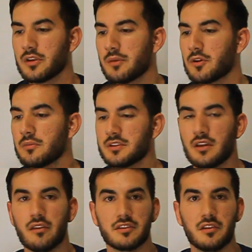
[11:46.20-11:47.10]
Como ya hemos
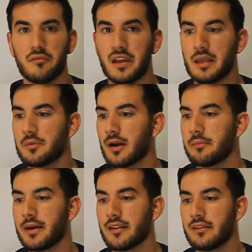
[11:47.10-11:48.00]
comentado, ha sido un equipo
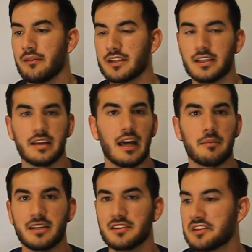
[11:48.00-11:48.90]
capaz de batir
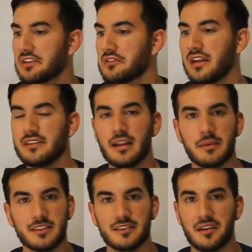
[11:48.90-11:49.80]
al Manchester United,
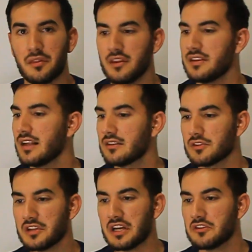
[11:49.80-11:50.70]
al Manchester City, al
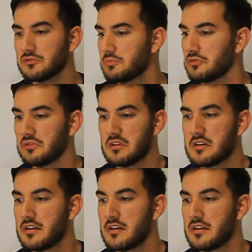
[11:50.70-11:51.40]
Tottenham Hotspur